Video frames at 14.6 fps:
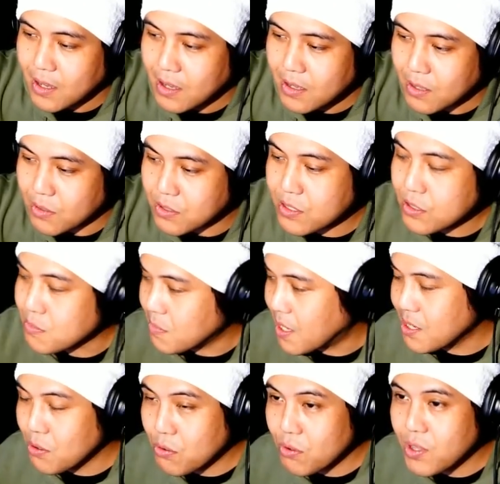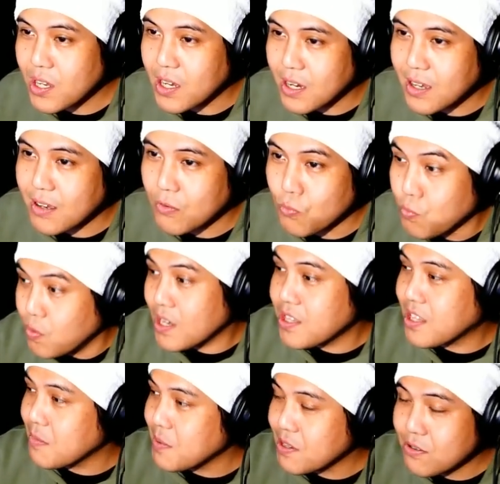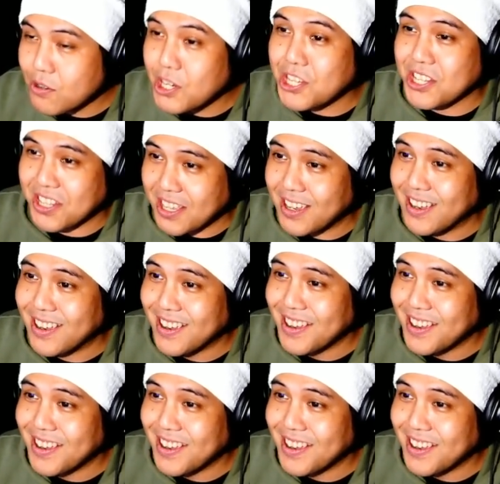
ですぐ真横だから、うわってびっくりして「